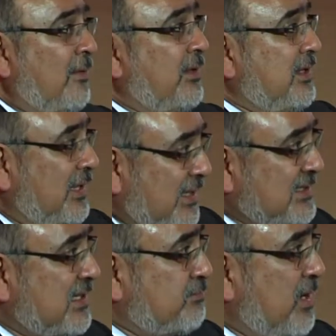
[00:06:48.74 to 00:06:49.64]
Y en ese
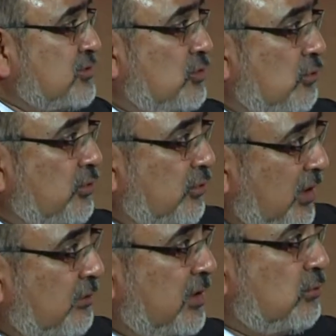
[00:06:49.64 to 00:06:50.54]
espacio uno crea
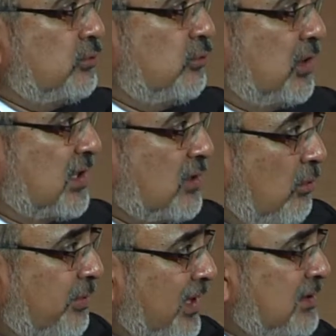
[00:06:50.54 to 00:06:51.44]
una cultura que es
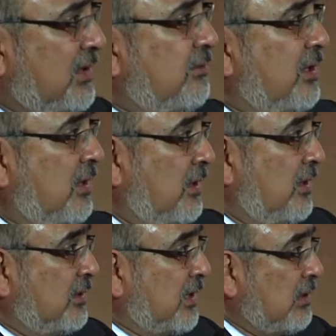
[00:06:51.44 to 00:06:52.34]
cooperativa,
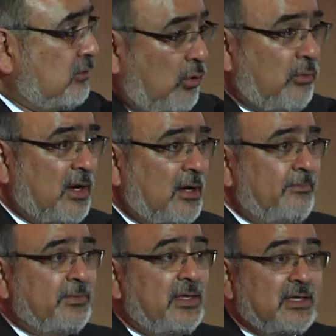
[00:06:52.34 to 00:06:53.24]
que innova
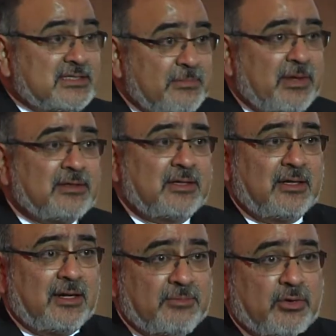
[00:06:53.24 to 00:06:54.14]
y que se plantea
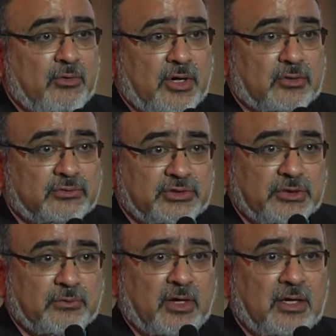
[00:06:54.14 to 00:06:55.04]
la mejora
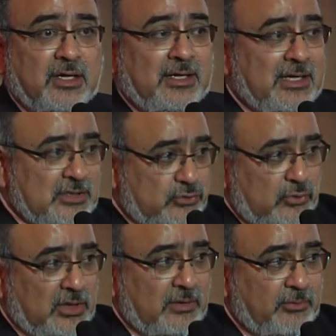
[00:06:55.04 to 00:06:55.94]
continua esto que
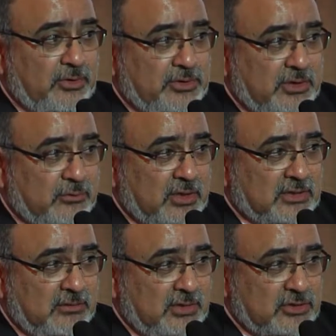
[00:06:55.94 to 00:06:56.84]
en la política
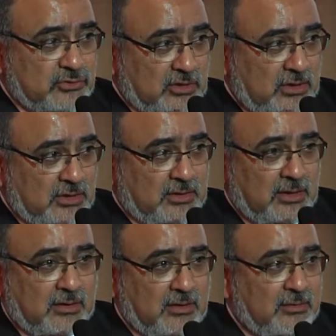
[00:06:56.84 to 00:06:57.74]
educativa nacional Daniel
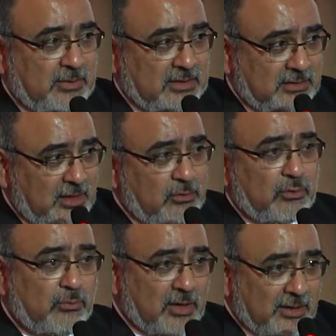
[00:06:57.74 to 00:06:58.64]
acaba de plantearlo,
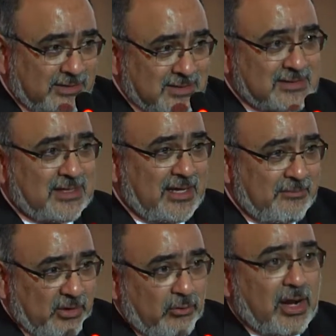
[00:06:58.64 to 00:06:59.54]
como la necesidad de
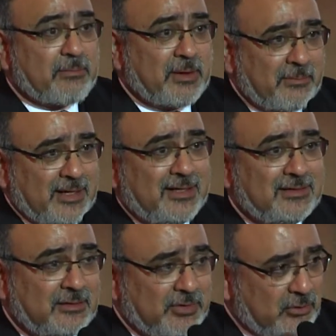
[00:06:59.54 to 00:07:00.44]
mejorar
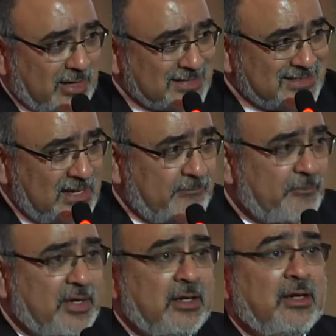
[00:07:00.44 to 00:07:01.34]
permanente, mejorar siempre,